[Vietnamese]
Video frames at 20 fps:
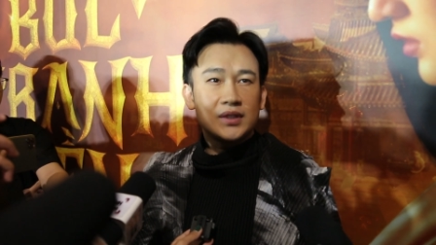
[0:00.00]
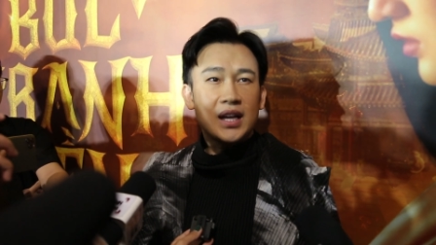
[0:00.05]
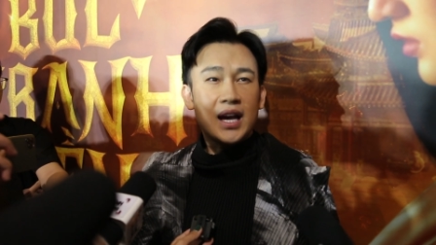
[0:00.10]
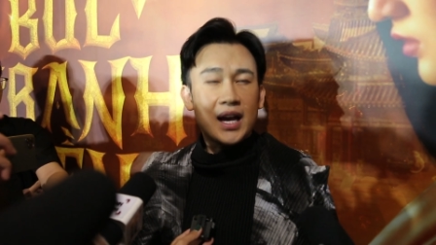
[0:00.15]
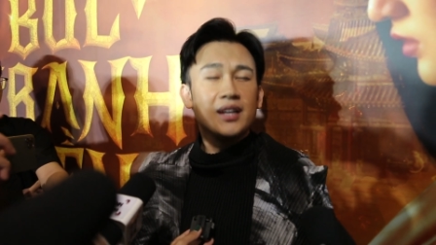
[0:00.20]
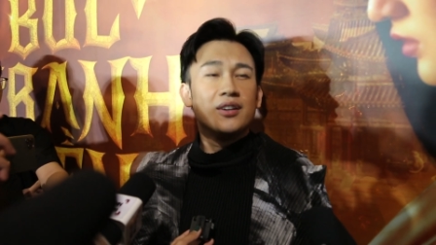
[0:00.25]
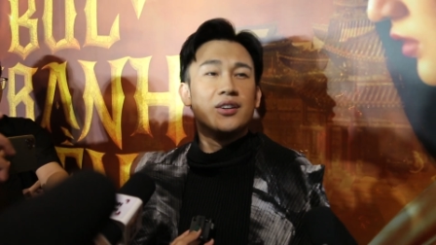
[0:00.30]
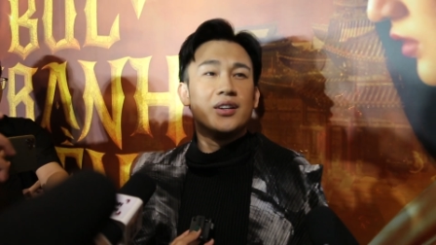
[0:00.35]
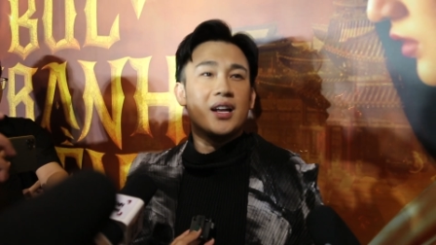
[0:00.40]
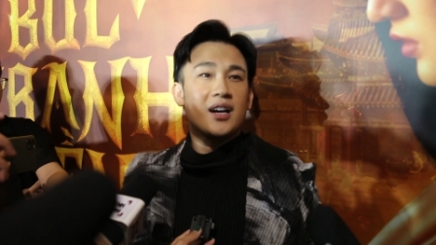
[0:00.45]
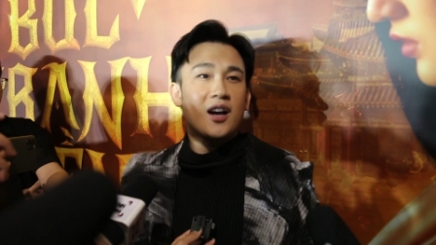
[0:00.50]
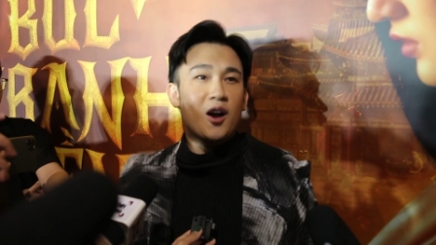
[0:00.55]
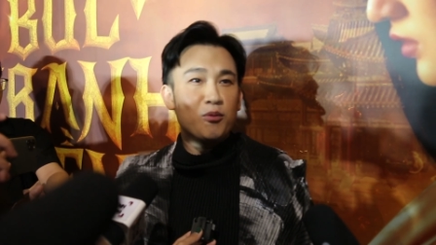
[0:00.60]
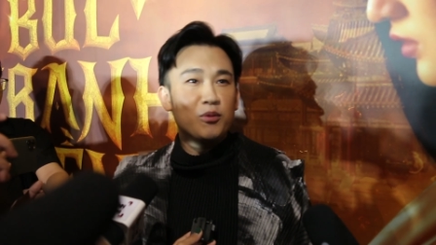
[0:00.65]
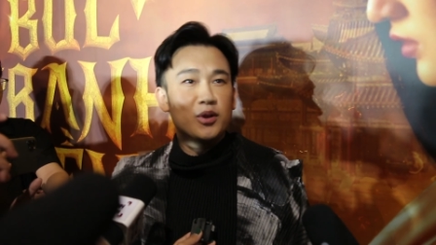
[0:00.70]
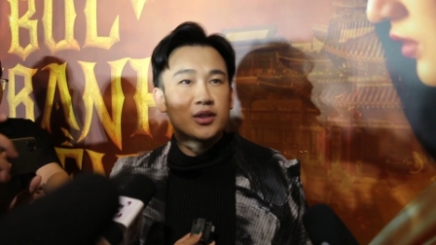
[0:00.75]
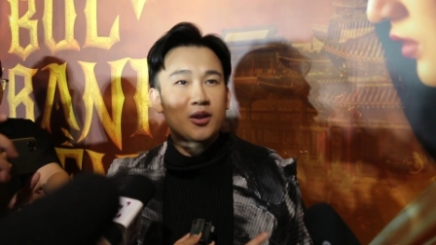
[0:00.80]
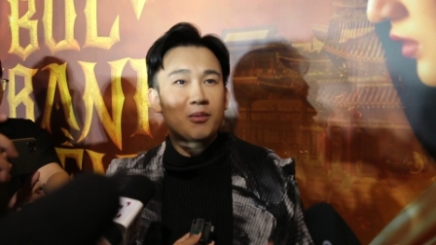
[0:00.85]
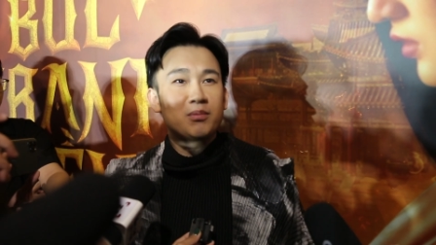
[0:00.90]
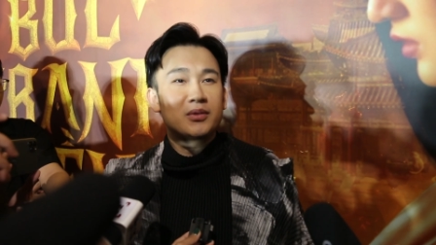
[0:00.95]
hai người đàn
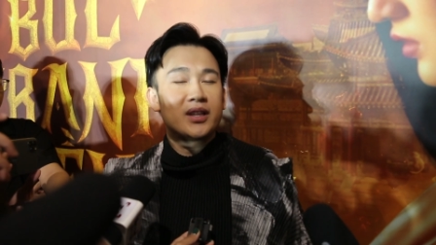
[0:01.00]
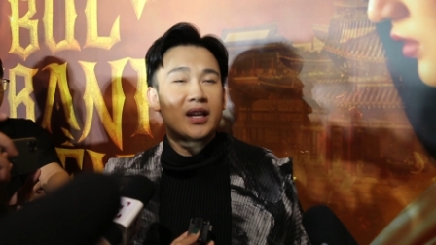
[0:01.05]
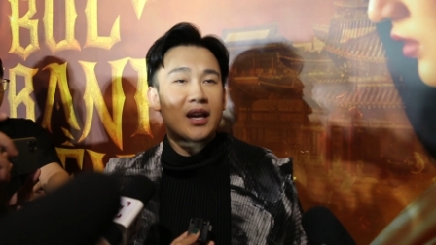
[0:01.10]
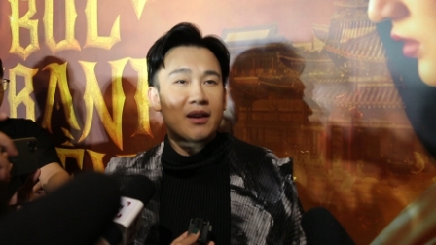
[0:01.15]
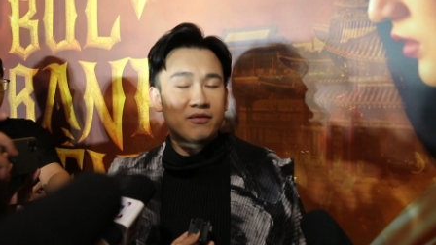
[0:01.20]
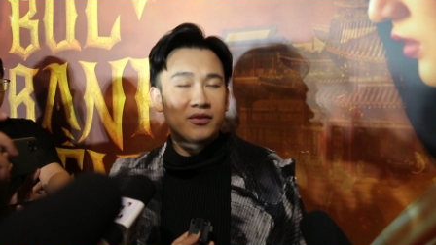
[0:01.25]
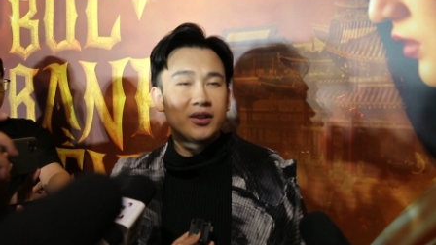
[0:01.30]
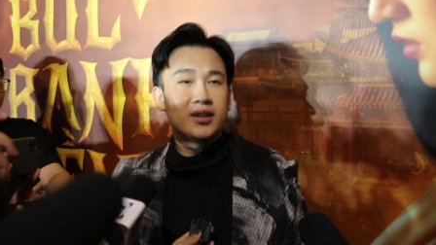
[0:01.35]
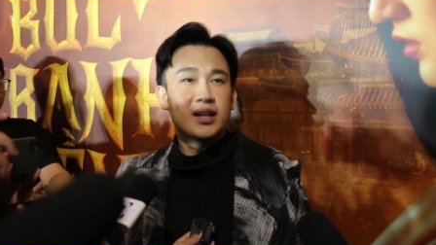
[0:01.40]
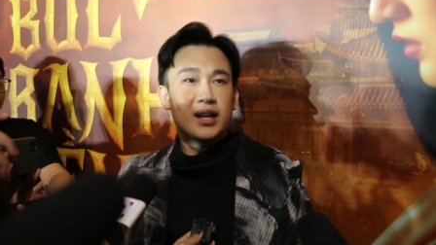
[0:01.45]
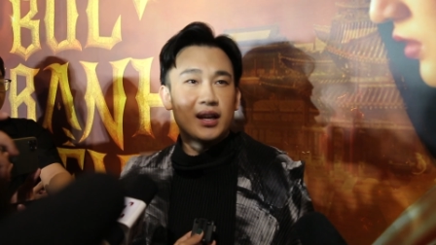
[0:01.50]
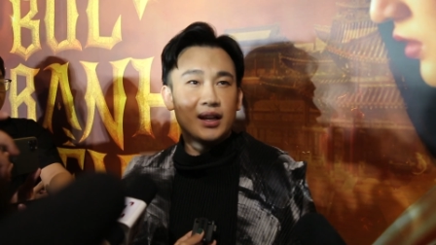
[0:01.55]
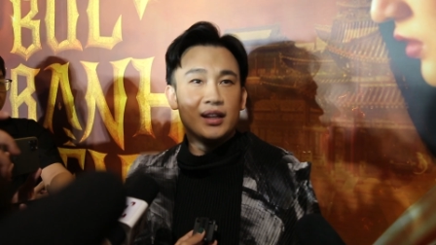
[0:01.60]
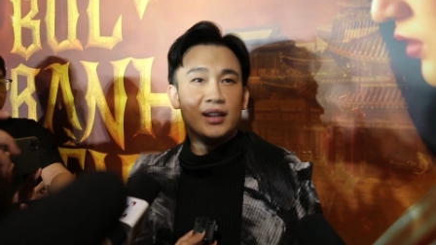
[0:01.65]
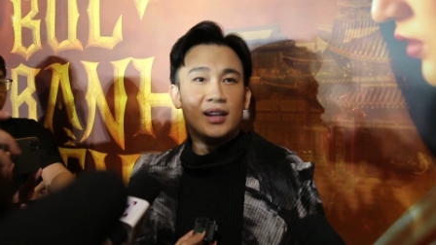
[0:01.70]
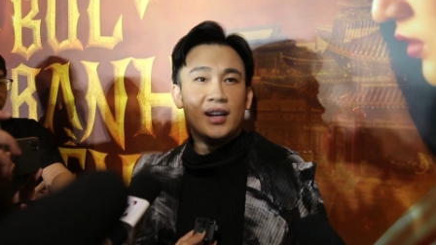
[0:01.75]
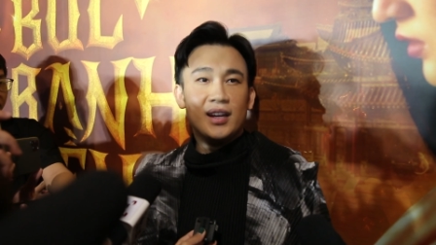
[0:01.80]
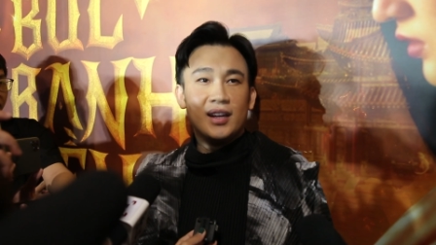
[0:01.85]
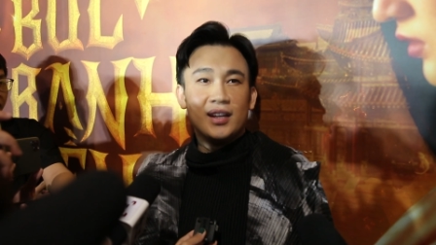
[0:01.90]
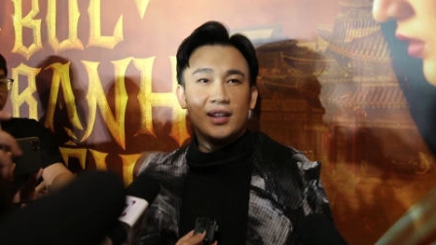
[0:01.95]
ông ở trong cái em vê này
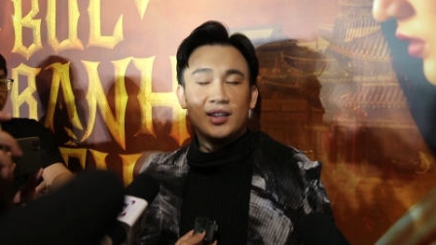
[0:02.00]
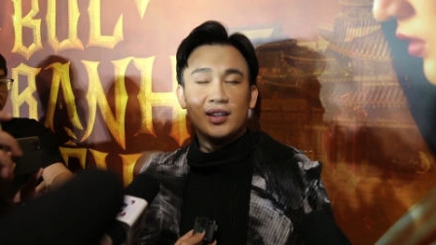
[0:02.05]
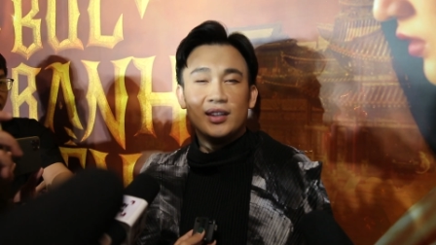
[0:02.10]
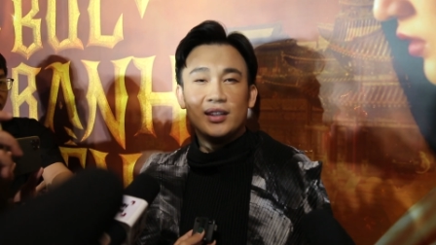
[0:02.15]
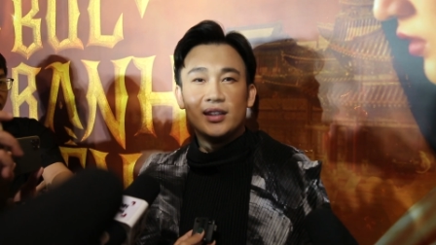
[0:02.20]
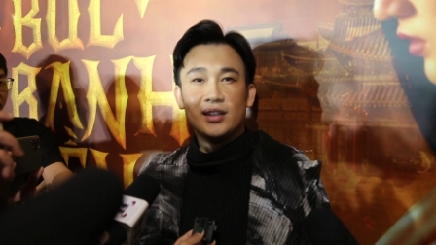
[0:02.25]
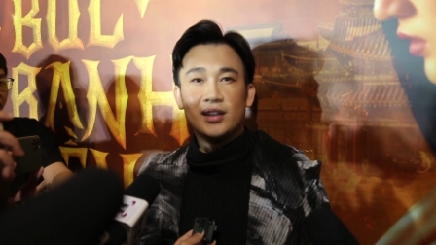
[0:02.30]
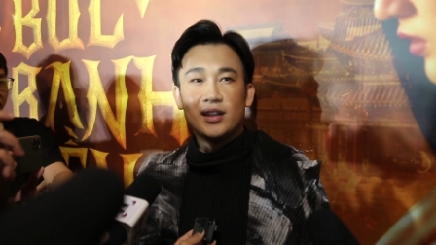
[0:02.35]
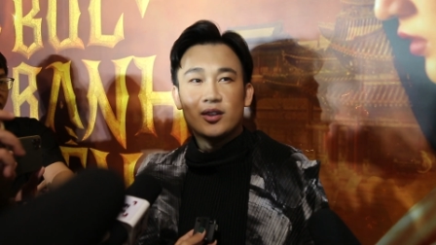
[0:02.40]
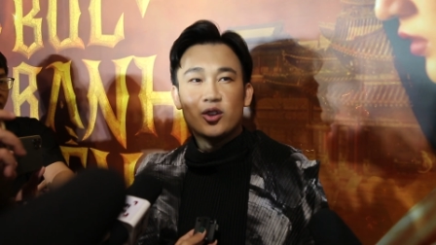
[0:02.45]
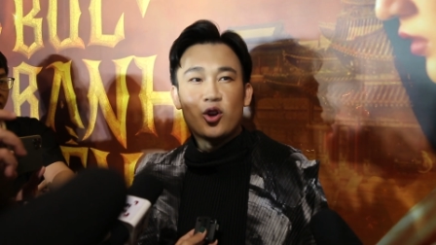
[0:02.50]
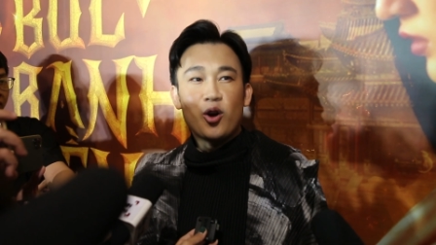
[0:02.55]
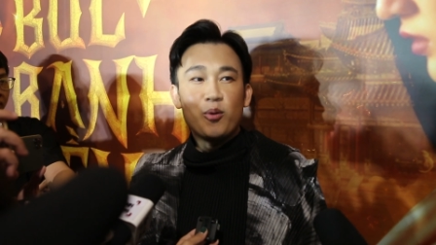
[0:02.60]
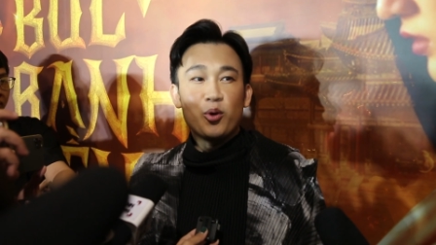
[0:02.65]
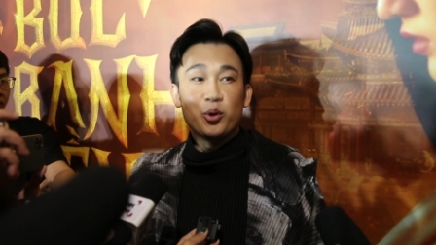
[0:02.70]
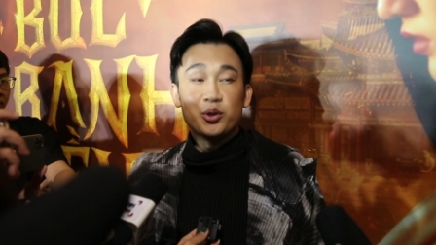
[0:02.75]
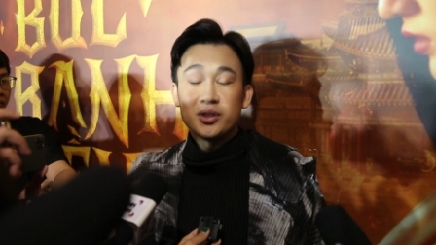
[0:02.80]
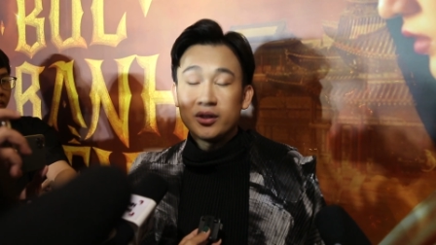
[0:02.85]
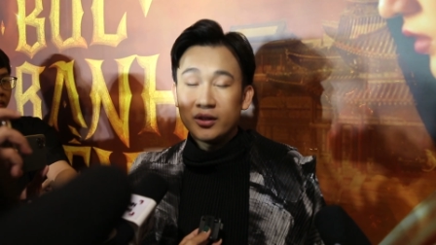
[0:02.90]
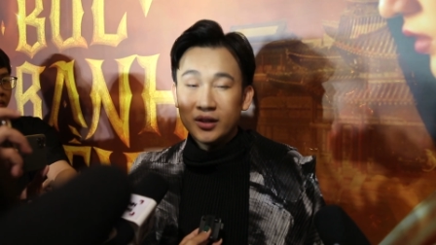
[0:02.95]
thì có
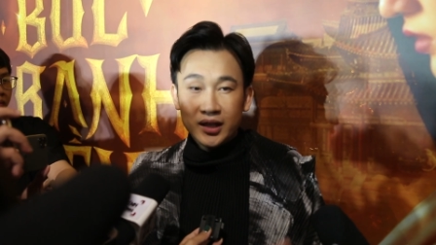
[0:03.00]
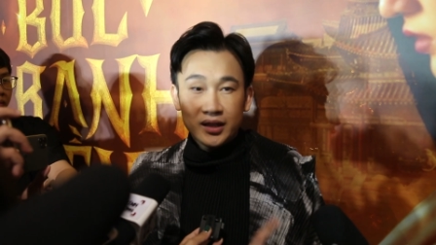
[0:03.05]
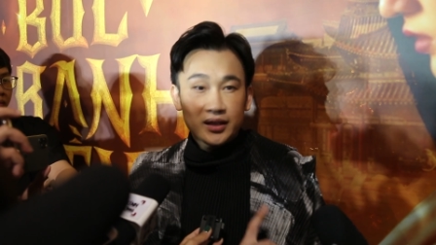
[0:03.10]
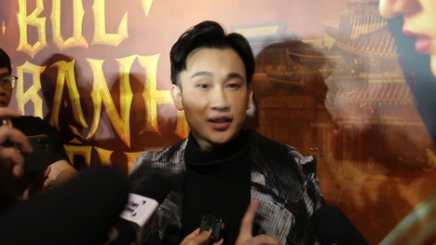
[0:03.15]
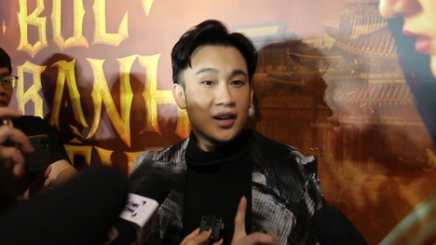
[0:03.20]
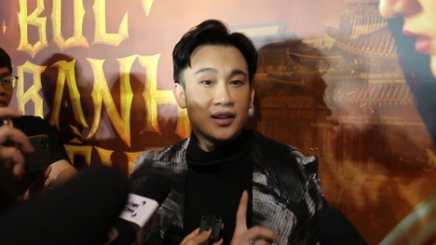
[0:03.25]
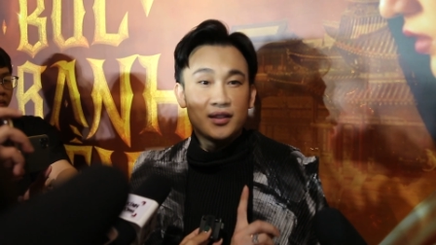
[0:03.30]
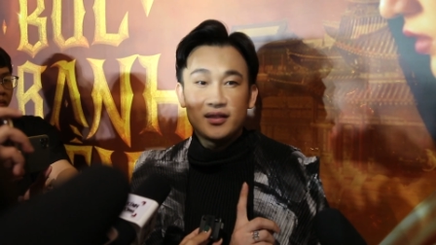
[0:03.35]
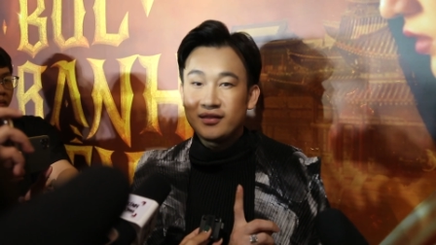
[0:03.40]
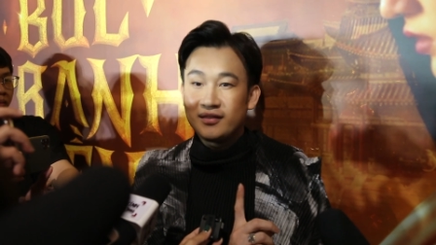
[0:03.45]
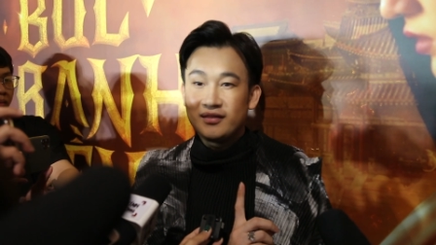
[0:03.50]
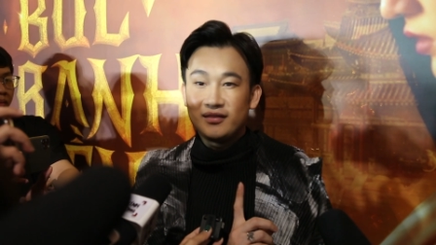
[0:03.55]
một sự liên kết